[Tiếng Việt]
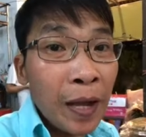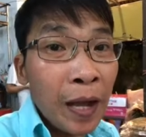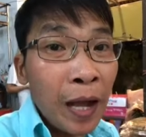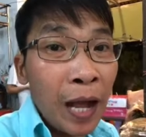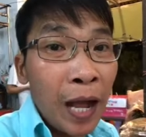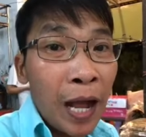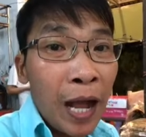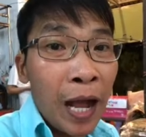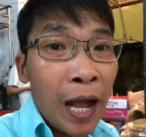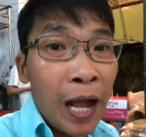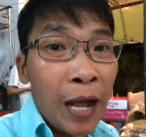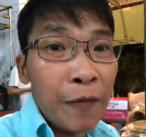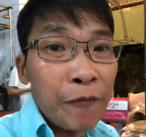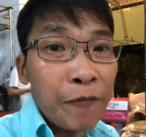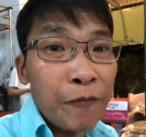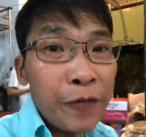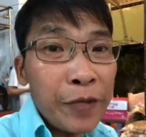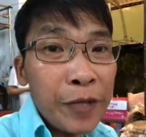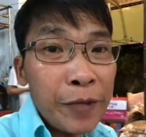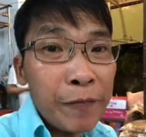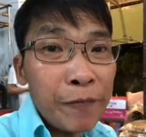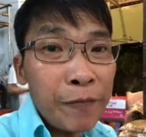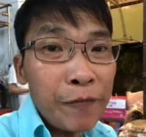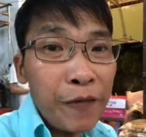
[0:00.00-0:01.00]
à,
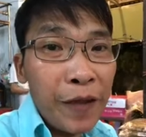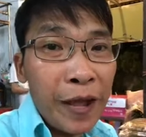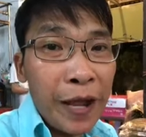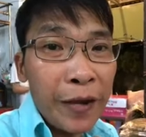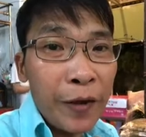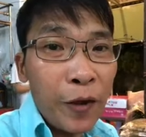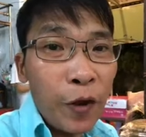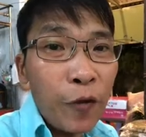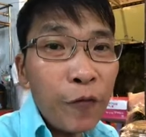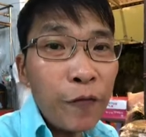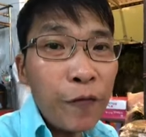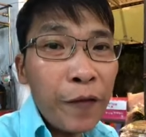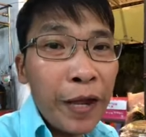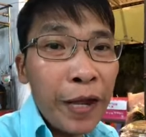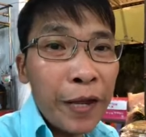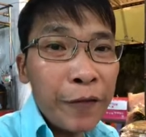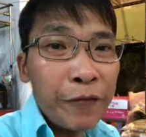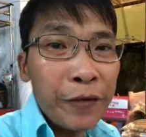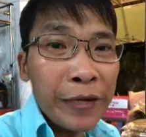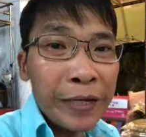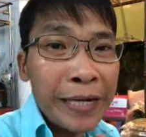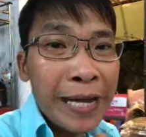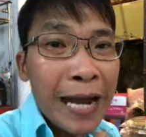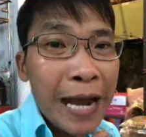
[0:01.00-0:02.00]
phim về nói về
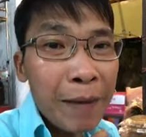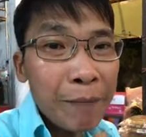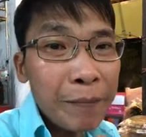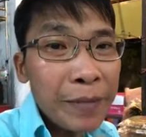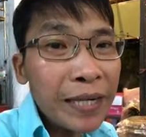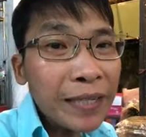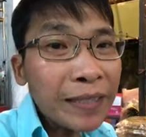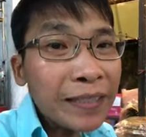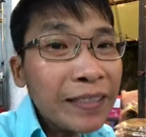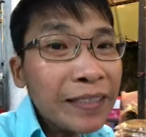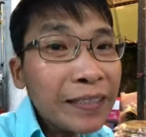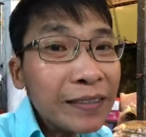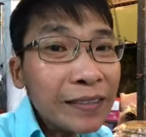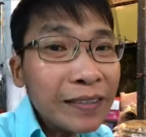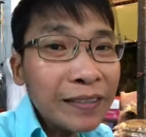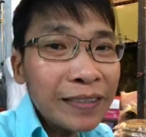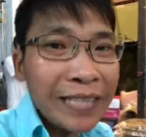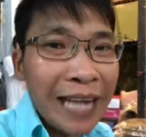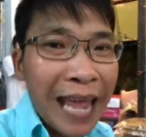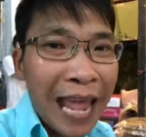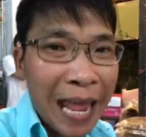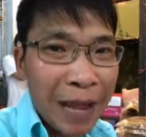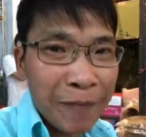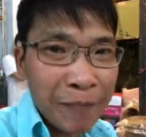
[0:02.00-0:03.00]
Việt Nam đất nước tươi
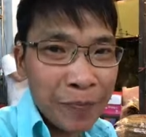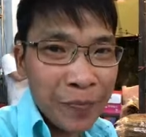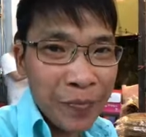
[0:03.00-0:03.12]
đẹp